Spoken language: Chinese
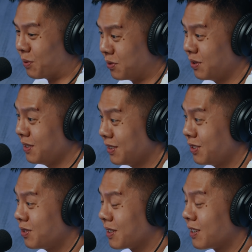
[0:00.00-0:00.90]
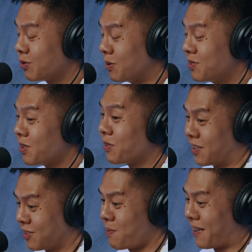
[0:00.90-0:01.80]
我觉得这就是一个尊重
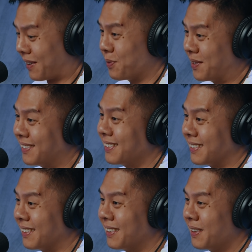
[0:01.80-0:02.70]
respect 的问题。